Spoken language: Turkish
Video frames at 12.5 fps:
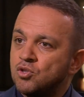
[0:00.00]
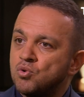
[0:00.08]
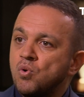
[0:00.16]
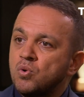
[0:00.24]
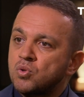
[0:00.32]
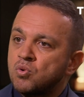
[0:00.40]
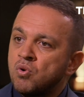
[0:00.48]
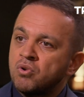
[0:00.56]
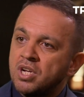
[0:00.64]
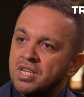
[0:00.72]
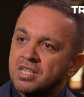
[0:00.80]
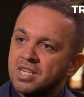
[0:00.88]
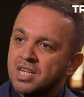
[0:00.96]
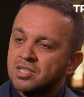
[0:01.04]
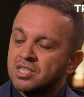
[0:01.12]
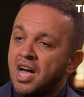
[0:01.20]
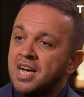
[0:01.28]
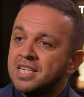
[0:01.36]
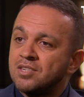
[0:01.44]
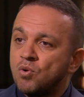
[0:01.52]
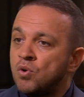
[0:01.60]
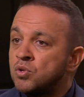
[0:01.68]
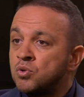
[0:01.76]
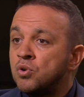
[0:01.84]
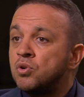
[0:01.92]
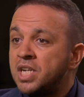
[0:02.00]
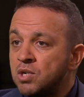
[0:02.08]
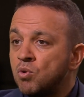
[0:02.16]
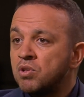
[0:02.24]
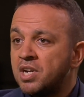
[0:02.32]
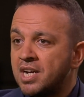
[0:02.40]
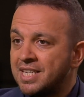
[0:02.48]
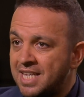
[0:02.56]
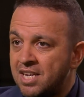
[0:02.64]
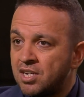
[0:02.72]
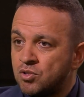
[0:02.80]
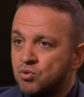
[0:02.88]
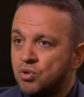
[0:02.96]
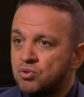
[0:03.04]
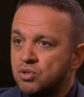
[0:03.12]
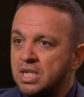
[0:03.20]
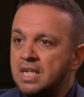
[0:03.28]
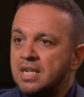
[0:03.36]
çok sonraya dair öngörüleri olarak yer alıyor.